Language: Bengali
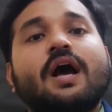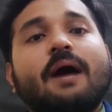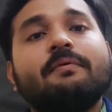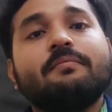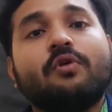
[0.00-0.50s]

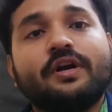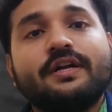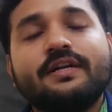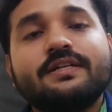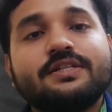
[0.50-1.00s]
আমি
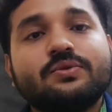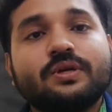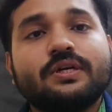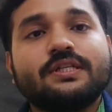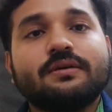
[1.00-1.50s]
মডারেট
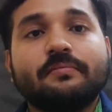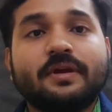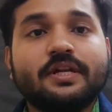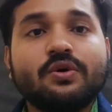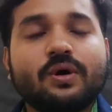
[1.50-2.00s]
স্টুডেন্ট হিসাবে
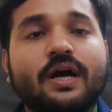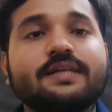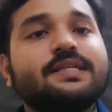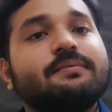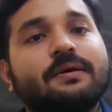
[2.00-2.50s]
মিডিওকার
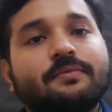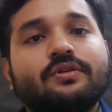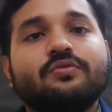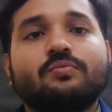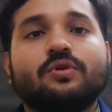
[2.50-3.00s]
হিসাবে আমি
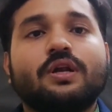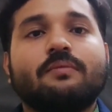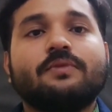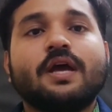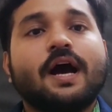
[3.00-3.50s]
কিন্তু
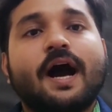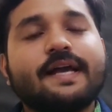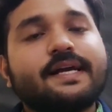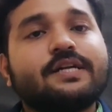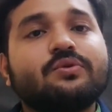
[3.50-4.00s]
বললাম হাই
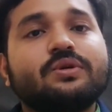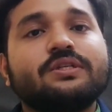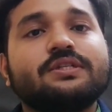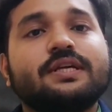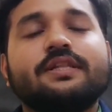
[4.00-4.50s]

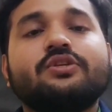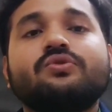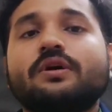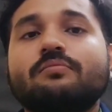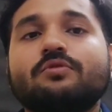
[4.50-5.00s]
ক্যাটাগরির ছেলেদের
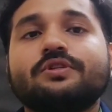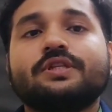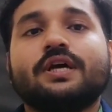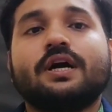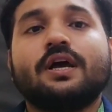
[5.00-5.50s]
জন্য আমি বলছি
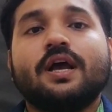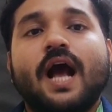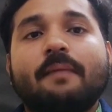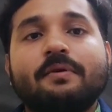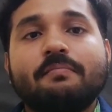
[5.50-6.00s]
না
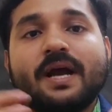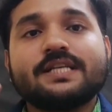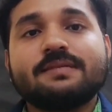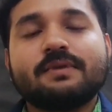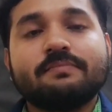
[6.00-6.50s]
আমি
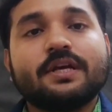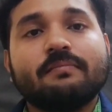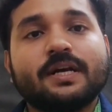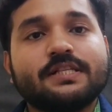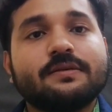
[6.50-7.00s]
ম্যাক্সিমাম থেকে
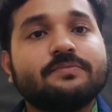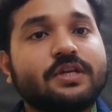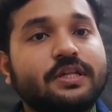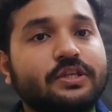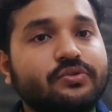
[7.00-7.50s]
ম্যাক্সিমাম
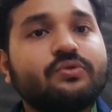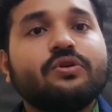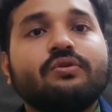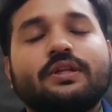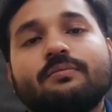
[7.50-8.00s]
ছেলেদের
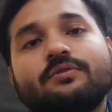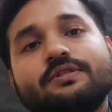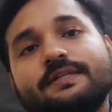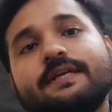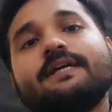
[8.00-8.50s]
জন্যই কথা
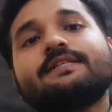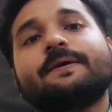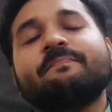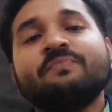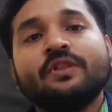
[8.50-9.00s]
বলছি ঠিক আছে
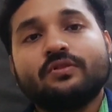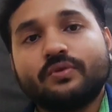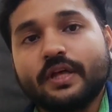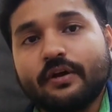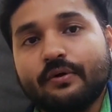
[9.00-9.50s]
তো
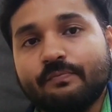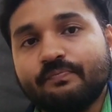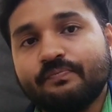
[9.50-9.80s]
দেখো